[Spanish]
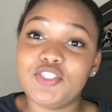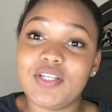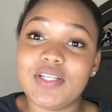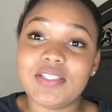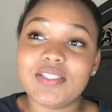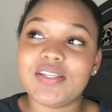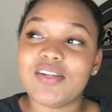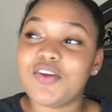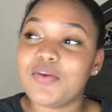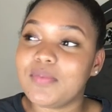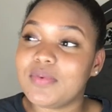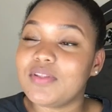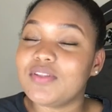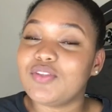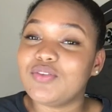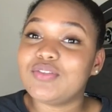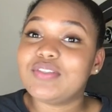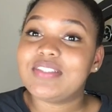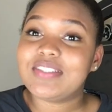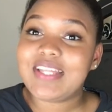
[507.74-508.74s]
yo les recomiendo
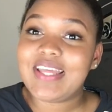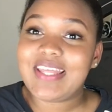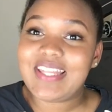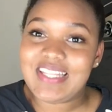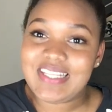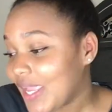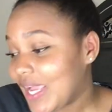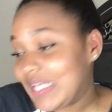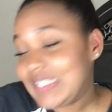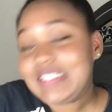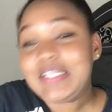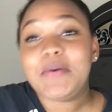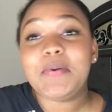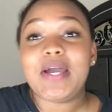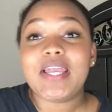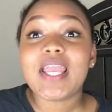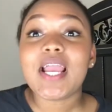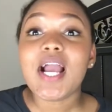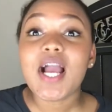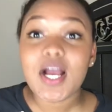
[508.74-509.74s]
a ustedes que se
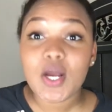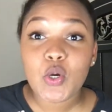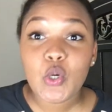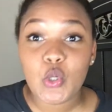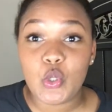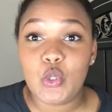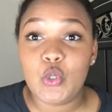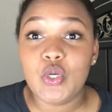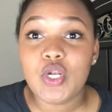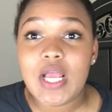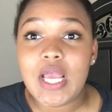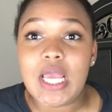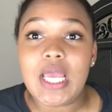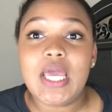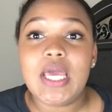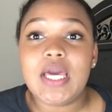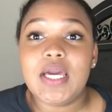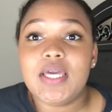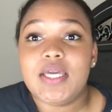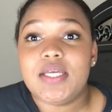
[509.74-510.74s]
vayan a Google
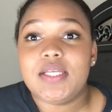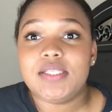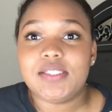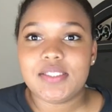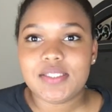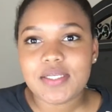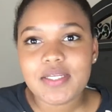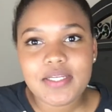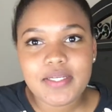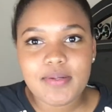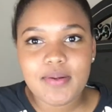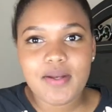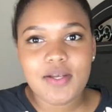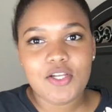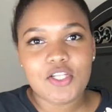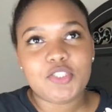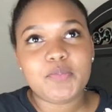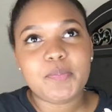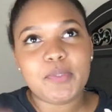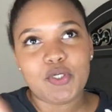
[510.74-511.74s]
y escriban
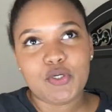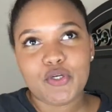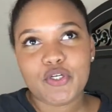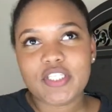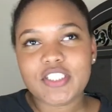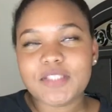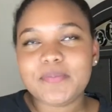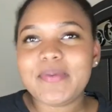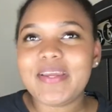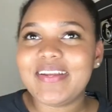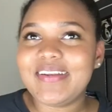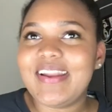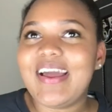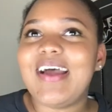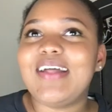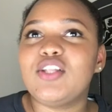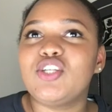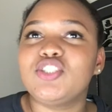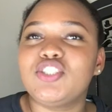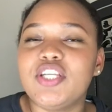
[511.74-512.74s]
los peores
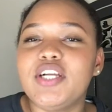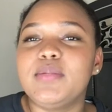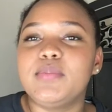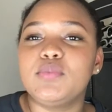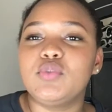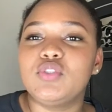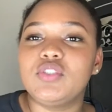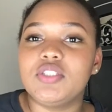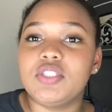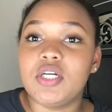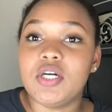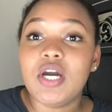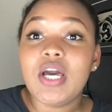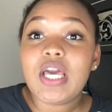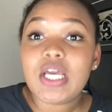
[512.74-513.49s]
peinados del mundo.